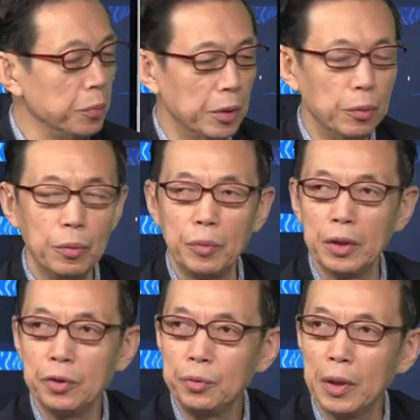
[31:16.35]
毕业论
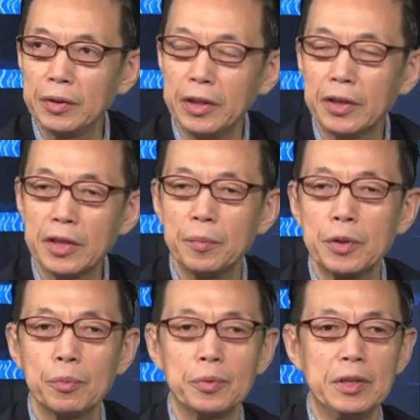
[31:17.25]
文选择一个什么
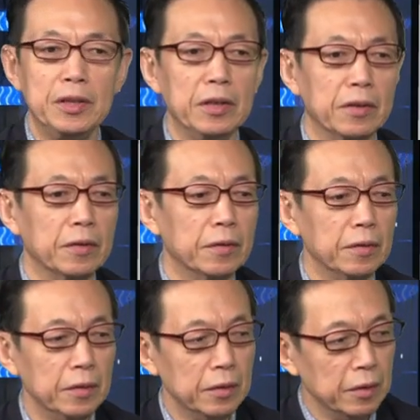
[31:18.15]
主题？
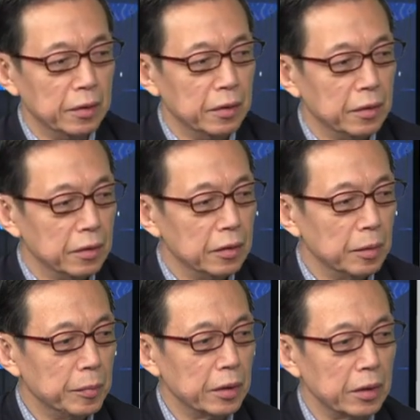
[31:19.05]
嗯，那
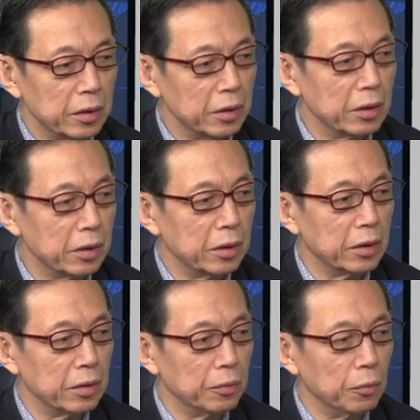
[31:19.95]
么
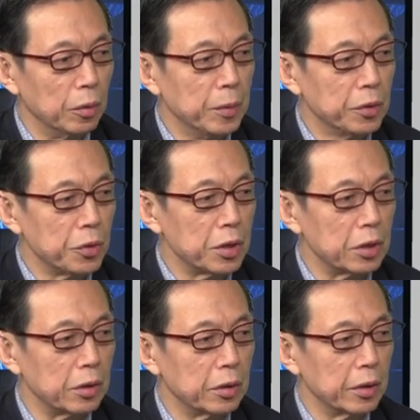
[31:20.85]
我们都
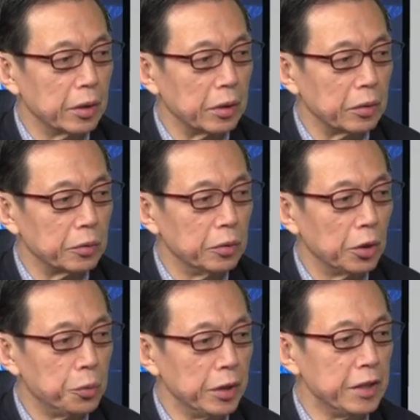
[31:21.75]
是啊，要
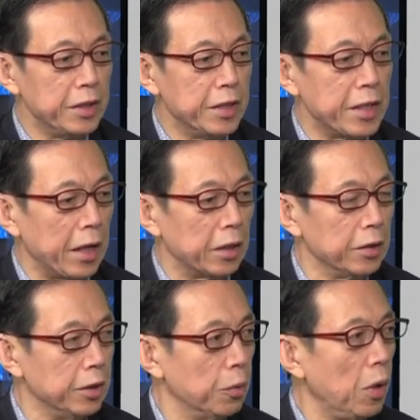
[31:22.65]
确定题材，
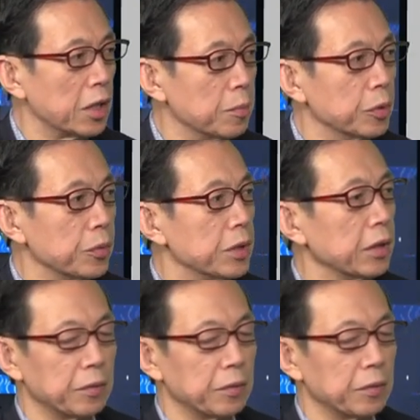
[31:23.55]
你画什么东西啊？